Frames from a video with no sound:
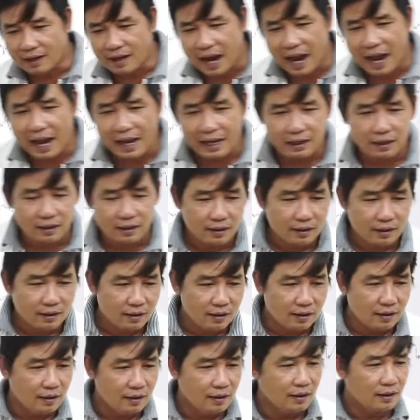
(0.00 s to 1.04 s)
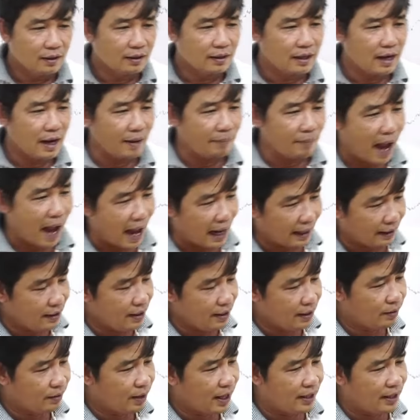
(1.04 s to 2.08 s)
ra các bạn
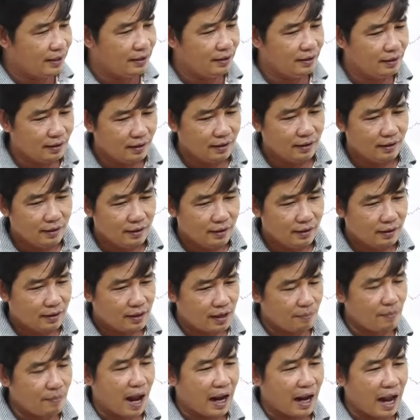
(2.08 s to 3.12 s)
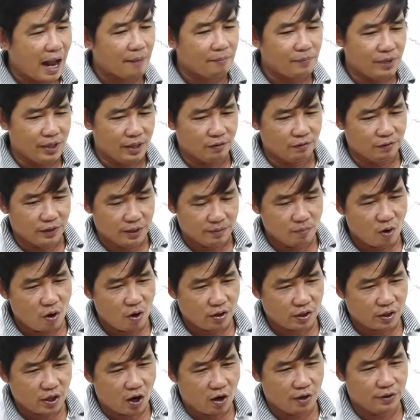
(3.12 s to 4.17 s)
nhiều khi các bạn am hiểu vị
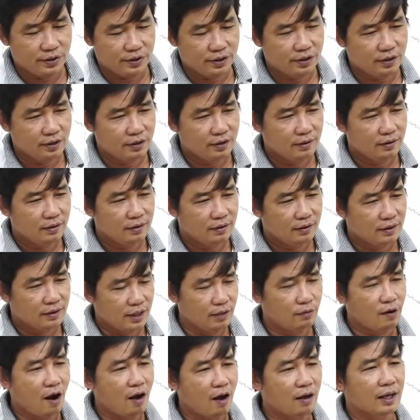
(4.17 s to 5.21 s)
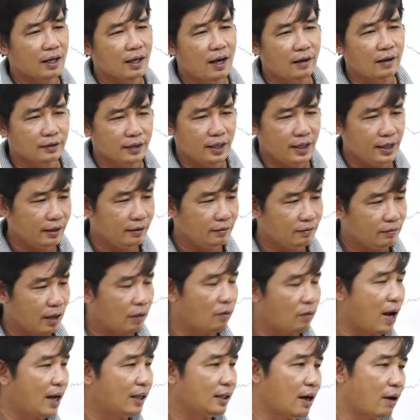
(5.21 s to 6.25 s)
mô rồi điều đó là cần thiết và
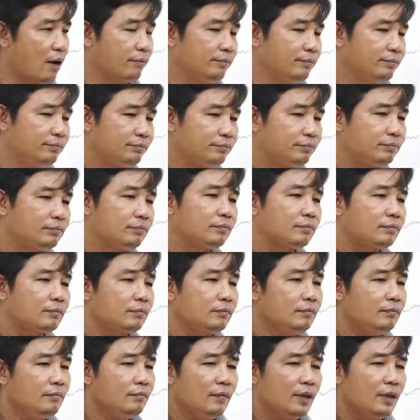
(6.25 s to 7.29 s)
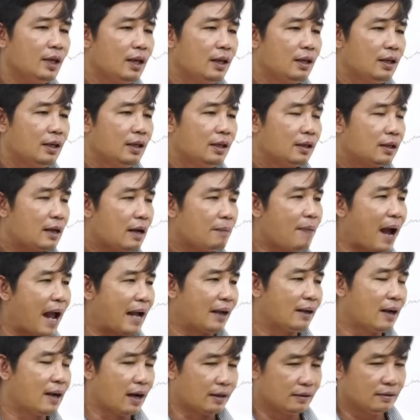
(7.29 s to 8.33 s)
quan trọng các
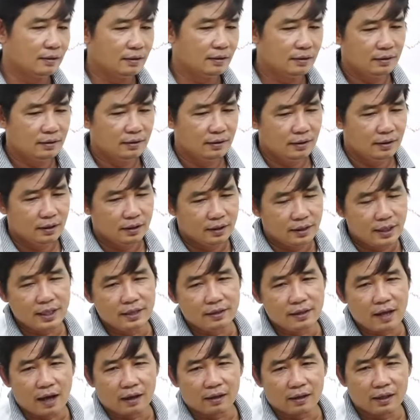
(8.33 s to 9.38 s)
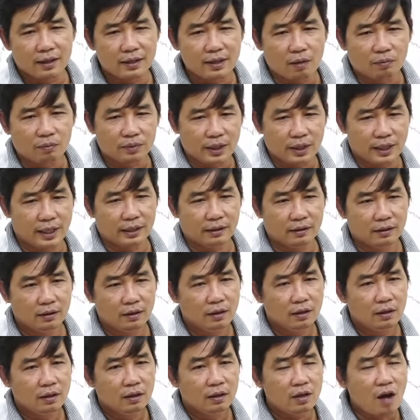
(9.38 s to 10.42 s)
bạn cần nhìn nhận cái dòng tiền
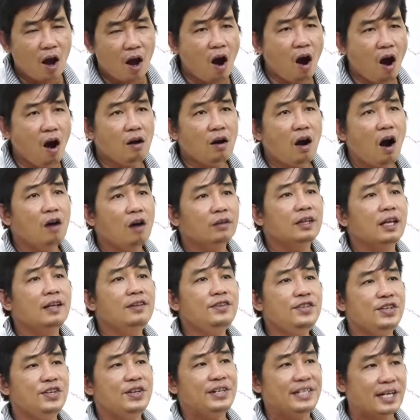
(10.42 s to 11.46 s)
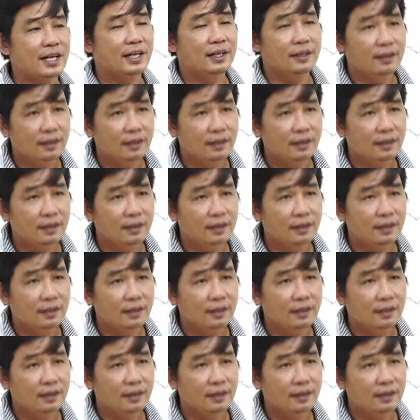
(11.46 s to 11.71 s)
nó có tính duy trì